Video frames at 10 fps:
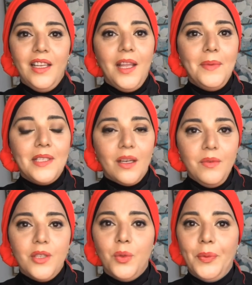لابس
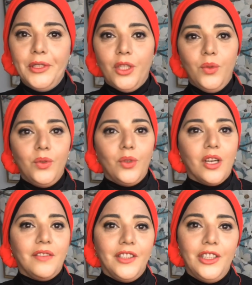قميص وبنطلون
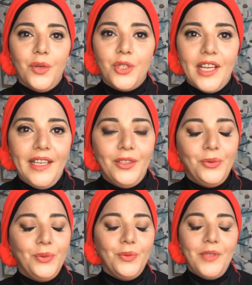وكرافته وجاكيت
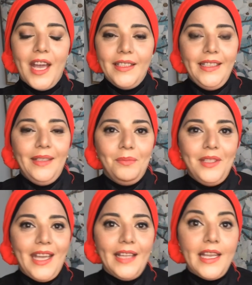ويعني
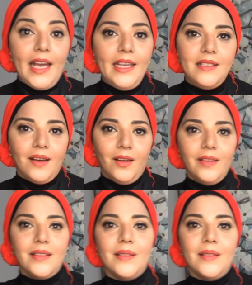يعني عادي خالص